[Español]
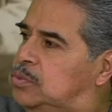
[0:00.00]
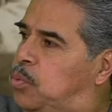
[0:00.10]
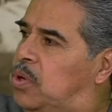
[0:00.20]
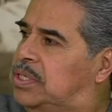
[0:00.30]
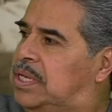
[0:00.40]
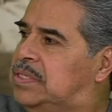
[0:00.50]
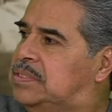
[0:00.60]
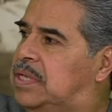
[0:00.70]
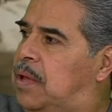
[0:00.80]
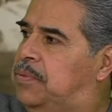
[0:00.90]

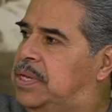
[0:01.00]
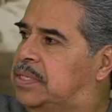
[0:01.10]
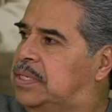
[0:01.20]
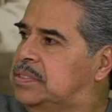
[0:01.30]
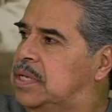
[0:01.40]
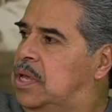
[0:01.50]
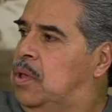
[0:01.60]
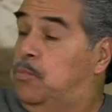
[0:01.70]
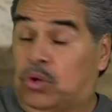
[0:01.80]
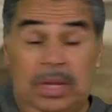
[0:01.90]
puertas abiertas,
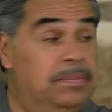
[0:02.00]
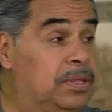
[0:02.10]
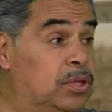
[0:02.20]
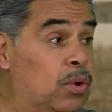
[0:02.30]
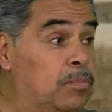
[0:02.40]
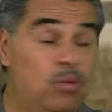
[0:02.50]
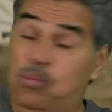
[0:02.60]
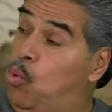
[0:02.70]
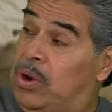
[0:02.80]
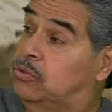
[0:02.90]
porque en México hay muy
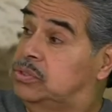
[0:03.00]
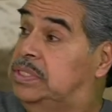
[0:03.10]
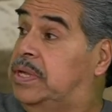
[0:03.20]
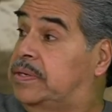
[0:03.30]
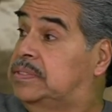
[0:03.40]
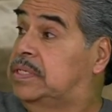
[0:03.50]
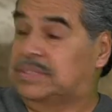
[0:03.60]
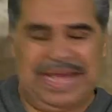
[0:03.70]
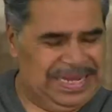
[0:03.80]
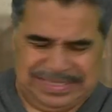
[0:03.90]
buenos guitarristas,
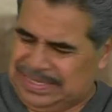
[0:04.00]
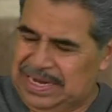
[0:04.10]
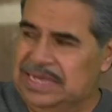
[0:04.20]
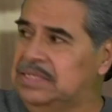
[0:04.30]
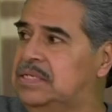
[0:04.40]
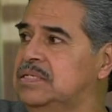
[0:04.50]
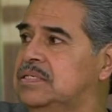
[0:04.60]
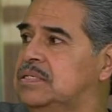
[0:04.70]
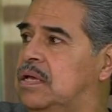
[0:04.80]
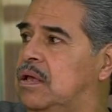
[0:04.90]

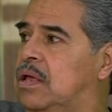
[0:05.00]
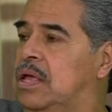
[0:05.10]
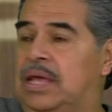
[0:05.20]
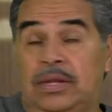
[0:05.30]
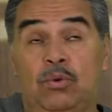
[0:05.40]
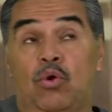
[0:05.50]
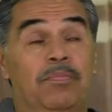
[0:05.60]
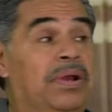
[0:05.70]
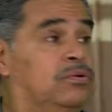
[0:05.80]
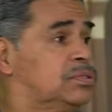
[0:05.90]
excelentes. En
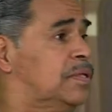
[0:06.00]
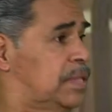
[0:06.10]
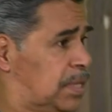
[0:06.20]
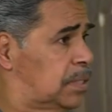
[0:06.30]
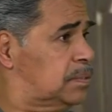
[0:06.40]
Europa no se diga. La